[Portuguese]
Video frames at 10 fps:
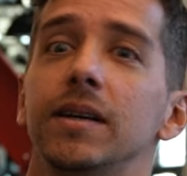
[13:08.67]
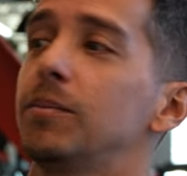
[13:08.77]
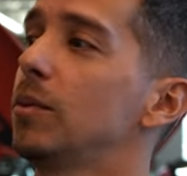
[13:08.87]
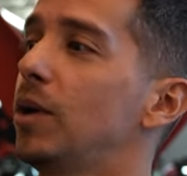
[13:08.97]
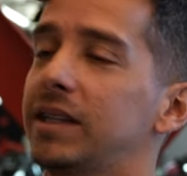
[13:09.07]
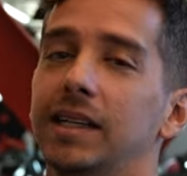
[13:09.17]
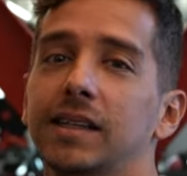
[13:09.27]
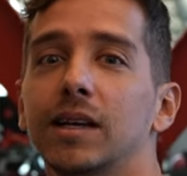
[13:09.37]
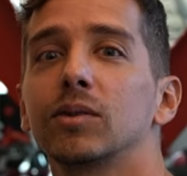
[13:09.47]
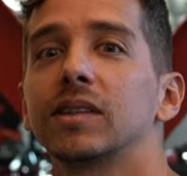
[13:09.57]
Pô, meu atleta
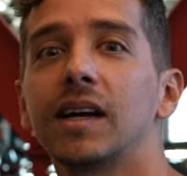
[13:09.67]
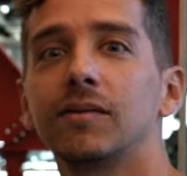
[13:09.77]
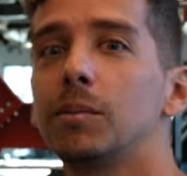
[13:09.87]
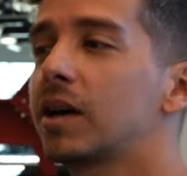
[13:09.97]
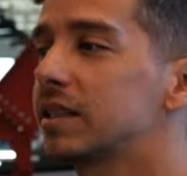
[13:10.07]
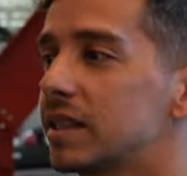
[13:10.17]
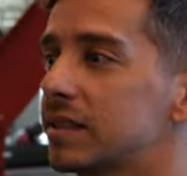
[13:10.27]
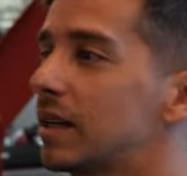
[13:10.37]
quer lutar, vamos casar